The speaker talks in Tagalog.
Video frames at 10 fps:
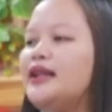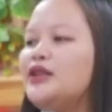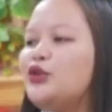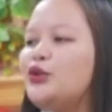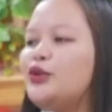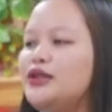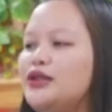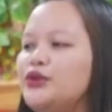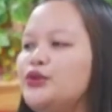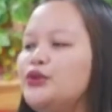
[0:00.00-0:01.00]
to the
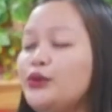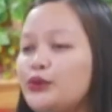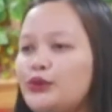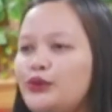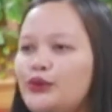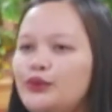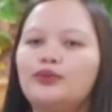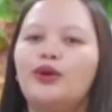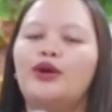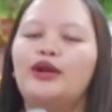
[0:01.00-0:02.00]
new
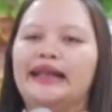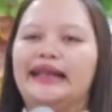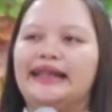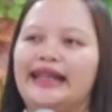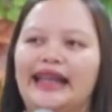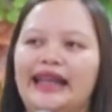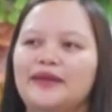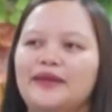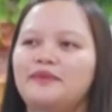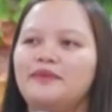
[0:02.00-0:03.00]
born King.
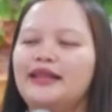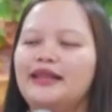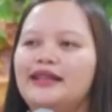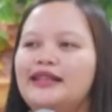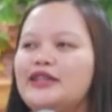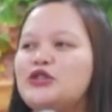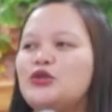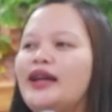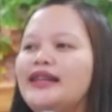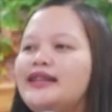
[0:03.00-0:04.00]
That's
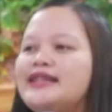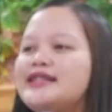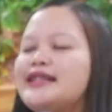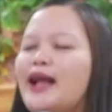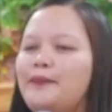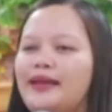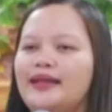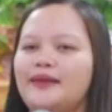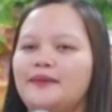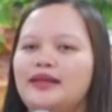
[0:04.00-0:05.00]
why this topic
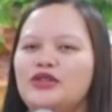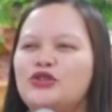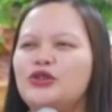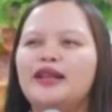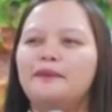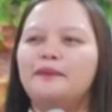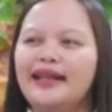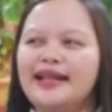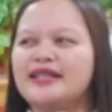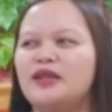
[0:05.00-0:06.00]
should
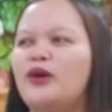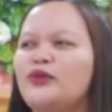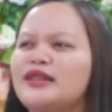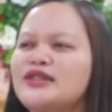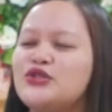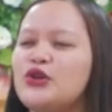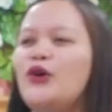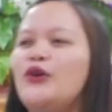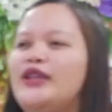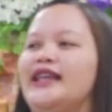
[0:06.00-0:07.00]
remind us about the
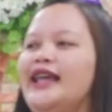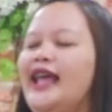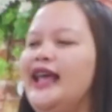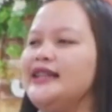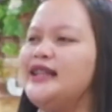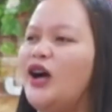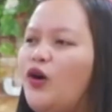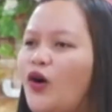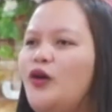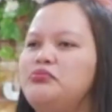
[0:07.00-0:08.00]
joy, the
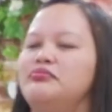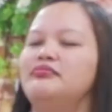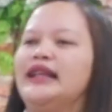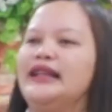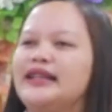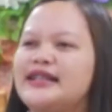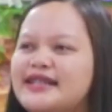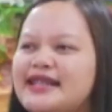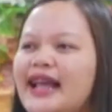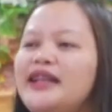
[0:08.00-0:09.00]
hope, the
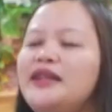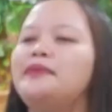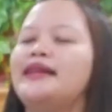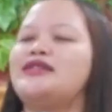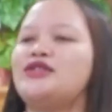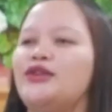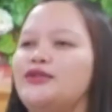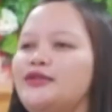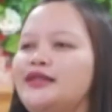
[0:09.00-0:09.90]
celebration